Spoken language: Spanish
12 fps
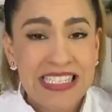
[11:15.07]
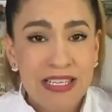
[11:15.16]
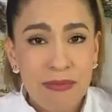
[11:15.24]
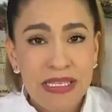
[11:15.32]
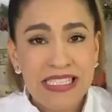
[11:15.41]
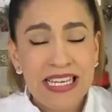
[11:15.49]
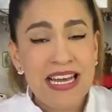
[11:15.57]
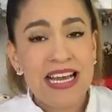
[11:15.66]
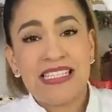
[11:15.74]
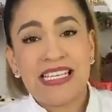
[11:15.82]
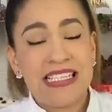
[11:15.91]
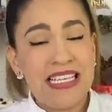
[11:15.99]
esta mezcla
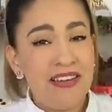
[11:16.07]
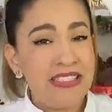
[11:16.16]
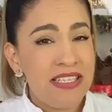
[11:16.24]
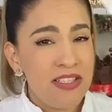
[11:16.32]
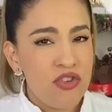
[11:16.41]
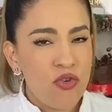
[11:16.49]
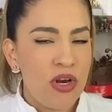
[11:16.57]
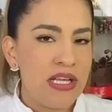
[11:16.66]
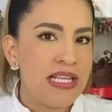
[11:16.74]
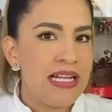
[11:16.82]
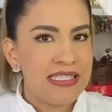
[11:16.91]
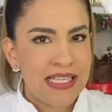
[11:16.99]
así que si la vas a hacer de chocolate
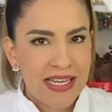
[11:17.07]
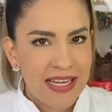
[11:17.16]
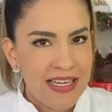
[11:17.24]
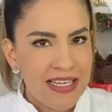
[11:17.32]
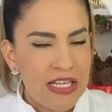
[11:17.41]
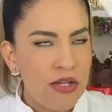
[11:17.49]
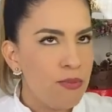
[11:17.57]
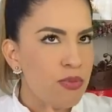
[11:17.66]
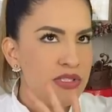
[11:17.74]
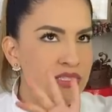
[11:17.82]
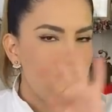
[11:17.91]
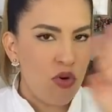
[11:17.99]
y le vas a agregar líquido
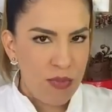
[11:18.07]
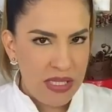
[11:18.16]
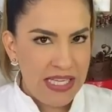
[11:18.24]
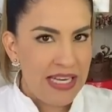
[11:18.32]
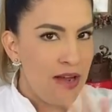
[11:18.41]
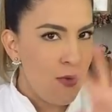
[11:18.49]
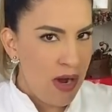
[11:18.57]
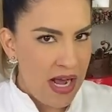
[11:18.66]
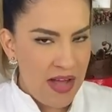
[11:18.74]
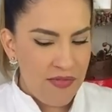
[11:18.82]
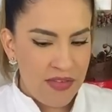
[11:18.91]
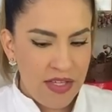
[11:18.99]
pues omite el agua
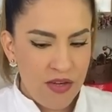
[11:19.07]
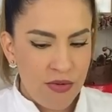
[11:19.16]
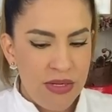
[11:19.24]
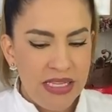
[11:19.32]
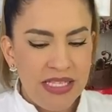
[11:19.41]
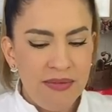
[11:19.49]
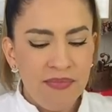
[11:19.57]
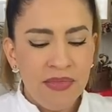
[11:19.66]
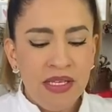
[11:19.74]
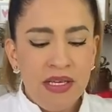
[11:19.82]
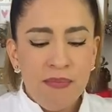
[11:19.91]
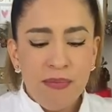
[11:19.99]
anteriormente
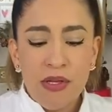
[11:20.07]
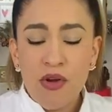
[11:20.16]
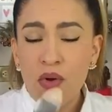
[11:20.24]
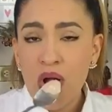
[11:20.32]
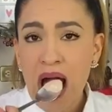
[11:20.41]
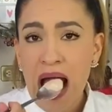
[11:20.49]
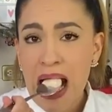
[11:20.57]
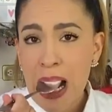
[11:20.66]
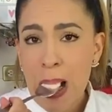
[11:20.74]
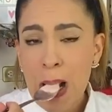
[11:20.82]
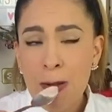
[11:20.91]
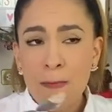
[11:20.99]
pero
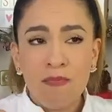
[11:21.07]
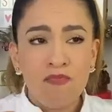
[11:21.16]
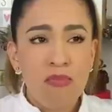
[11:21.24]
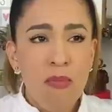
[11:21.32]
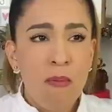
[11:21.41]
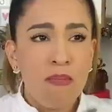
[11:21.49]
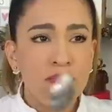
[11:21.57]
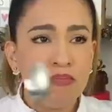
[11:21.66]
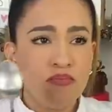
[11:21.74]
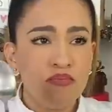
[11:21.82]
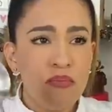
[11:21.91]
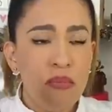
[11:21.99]
super
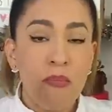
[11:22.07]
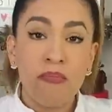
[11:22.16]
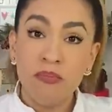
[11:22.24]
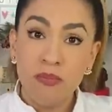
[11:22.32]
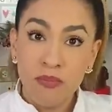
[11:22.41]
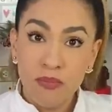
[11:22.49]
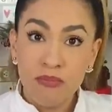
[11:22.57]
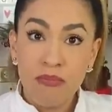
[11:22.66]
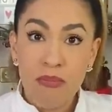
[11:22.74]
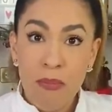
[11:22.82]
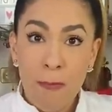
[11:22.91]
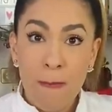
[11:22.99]
mm,
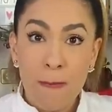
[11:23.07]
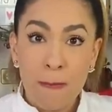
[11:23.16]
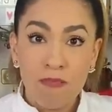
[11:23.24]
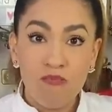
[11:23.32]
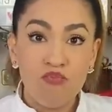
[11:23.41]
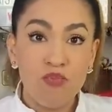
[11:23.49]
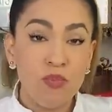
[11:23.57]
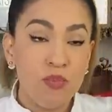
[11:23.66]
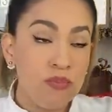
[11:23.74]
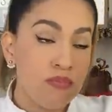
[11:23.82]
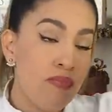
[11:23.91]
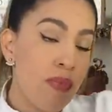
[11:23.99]

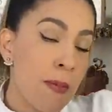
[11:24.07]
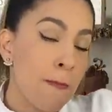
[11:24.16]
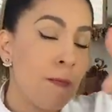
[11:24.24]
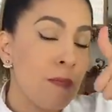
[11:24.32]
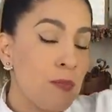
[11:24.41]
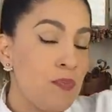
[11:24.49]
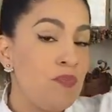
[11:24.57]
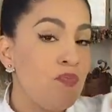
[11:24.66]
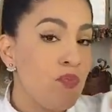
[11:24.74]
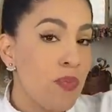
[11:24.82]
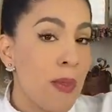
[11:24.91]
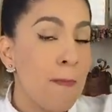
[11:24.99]
mm.
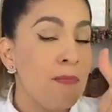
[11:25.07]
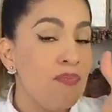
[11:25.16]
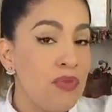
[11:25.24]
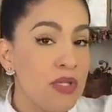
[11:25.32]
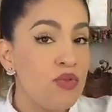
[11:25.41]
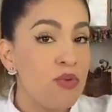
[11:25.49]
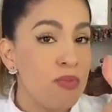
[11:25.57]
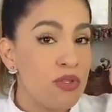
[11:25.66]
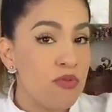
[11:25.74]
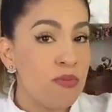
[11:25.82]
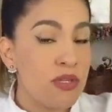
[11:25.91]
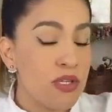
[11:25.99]
súper
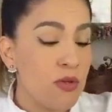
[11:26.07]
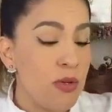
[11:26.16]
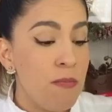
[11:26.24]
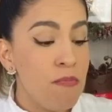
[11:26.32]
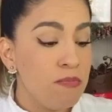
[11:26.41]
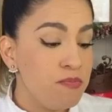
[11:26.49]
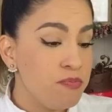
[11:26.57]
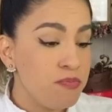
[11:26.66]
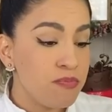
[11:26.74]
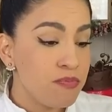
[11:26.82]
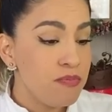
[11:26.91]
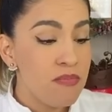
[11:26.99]
súper rico eh
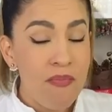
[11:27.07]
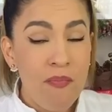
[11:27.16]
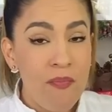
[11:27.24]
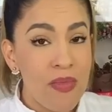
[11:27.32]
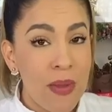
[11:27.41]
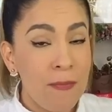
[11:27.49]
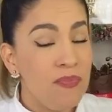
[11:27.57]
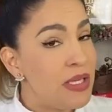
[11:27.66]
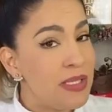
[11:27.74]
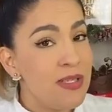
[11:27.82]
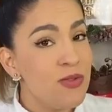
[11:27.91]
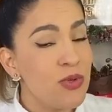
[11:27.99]
ya
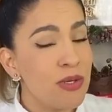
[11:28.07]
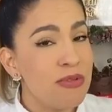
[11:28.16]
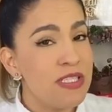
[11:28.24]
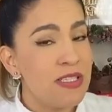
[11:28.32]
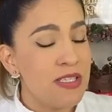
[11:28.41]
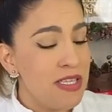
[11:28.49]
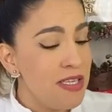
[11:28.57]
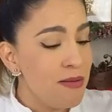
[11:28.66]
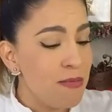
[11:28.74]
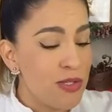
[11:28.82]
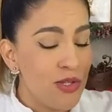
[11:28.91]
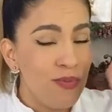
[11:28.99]
tiene su crema chantilly en
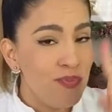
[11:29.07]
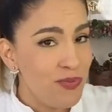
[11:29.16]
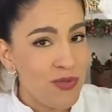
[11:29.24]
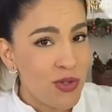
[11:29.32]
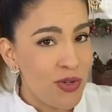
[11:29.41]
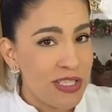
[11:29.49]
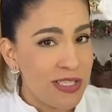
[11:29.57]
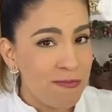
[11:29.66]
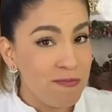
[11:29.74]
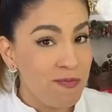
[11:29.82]
versión chocolate